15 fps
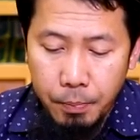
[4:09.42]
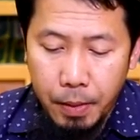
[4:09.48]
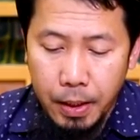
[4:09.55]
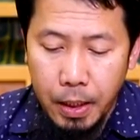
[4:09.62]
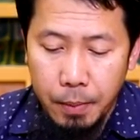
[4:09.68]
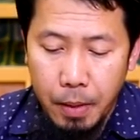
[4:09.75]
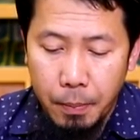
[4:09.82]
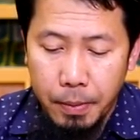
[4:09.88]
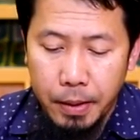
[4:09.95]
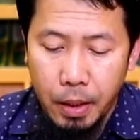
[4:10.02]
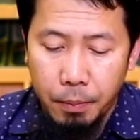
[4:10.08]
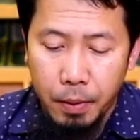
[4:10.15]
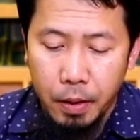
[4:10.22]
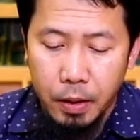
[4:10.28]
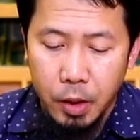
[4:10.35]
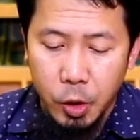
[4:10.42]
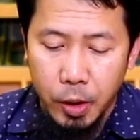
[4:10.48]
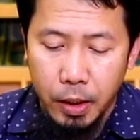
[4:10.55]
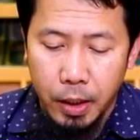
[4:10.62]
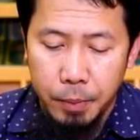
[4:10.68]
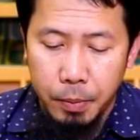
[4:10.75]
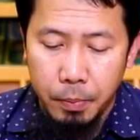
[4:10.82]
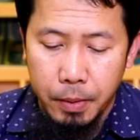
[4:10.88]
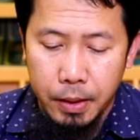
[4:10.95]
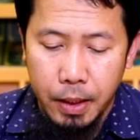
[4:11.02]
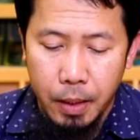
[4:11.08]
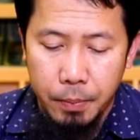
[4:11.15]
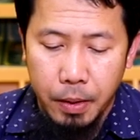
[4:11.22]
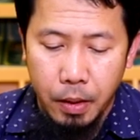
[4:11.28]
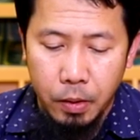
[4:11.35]
Panglima, man abagada shay'an mimma
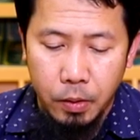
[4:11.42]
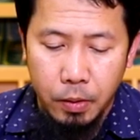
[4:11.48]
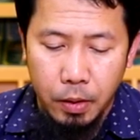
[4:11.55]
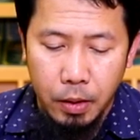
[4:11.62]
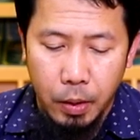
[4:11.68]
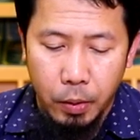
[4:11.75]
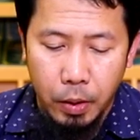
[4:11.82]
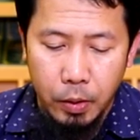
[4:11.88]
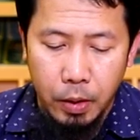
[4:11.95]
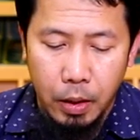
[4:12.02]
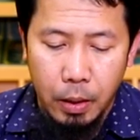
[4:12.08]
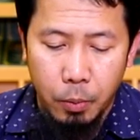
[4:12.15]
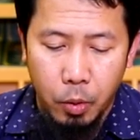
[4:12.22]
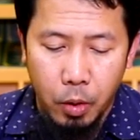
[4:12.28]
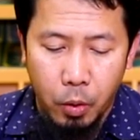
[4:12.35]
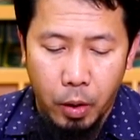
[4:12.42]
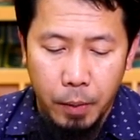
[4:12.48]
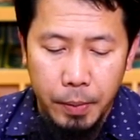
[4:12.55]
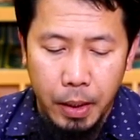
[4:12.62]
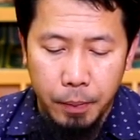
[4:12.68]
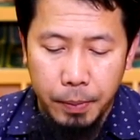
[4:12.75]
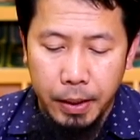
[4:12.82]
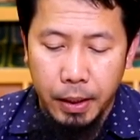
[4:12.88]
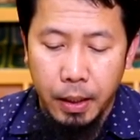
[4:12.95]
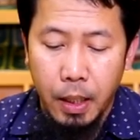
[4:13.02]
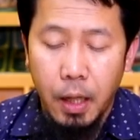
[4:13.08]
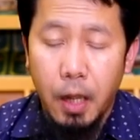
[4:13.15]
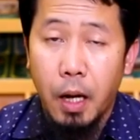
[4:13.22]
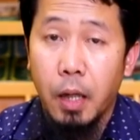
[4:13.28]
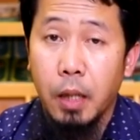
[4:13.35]
ja'a bi Rasul sallallahu alaihi wasallam walaw amila bihi.
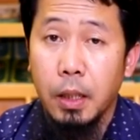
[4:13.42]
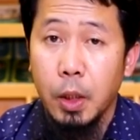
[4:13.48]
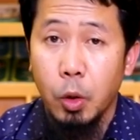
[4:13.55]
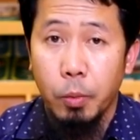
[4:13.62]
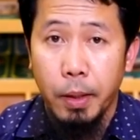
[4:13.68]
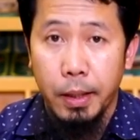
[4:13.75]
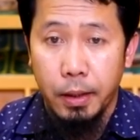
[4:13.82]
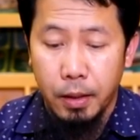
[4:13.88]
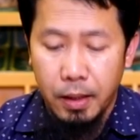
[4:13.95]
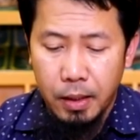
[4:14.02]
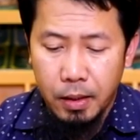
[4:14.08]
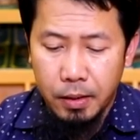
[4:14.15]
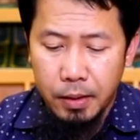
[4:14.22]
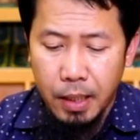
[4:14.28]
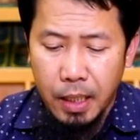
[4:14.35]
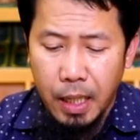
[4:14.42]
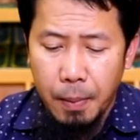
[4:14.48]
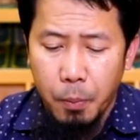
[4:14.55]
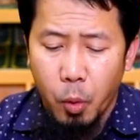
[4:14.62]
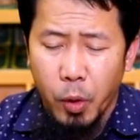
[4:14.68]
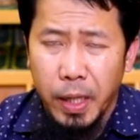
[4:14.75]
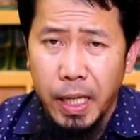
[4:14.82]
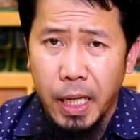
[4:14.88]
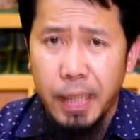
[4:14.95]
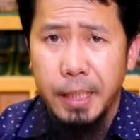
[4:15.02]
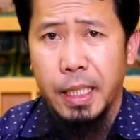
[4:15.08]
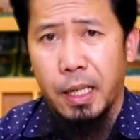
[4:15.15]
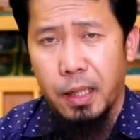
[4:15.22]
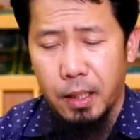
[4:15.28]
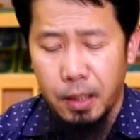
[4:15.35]
Ang sinuman na nakamuhian
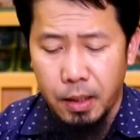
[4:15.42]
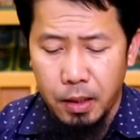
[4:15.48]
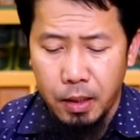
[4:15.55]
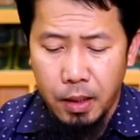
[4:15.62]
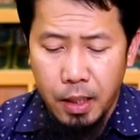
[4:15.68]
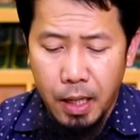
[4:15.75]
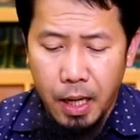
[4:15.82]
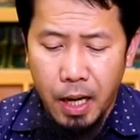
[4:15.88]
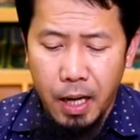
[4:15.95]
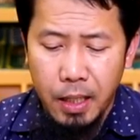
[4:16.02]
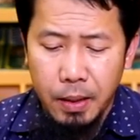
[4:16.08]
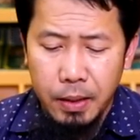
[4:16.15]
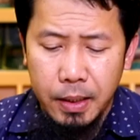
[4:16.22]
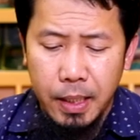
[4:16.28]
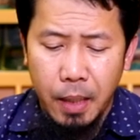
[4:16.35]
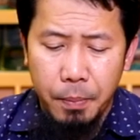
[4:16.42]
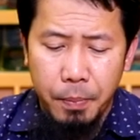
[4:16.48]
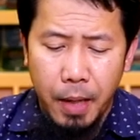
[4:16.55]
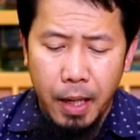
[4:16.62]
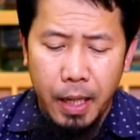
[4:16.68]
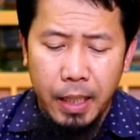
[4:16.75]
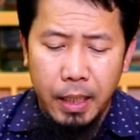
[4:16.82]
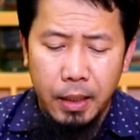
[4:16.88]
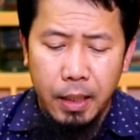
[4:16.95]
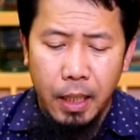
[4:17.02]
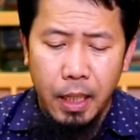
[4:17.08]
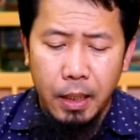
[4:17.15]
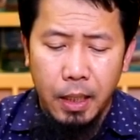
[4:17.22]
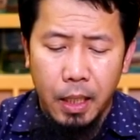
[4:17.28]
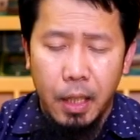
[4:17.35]
niya, ha? ang isang bagay na
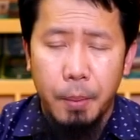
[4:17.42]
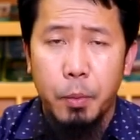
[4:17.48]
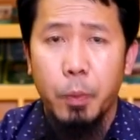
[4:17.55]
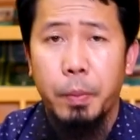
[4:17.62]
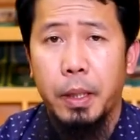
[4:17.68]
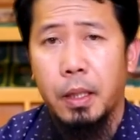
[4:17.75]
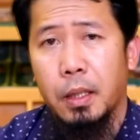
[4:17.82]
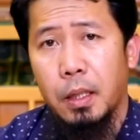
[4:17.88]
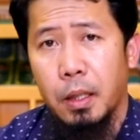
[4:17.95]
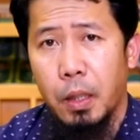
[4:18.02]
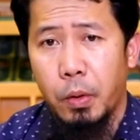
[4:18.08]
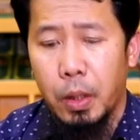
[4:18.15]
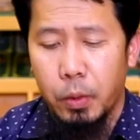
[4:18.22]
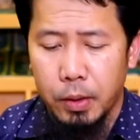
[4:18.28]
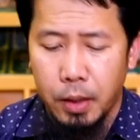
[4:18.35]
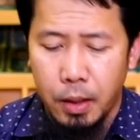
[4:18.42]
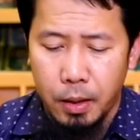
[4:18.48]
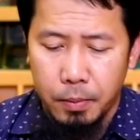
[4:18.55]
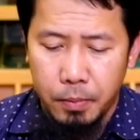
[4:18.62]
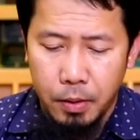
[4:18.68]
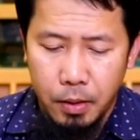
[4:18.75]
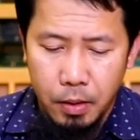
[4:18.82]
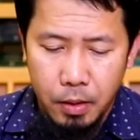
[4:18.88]
dala-dala ng propeta sallallahu alaihi wasallam.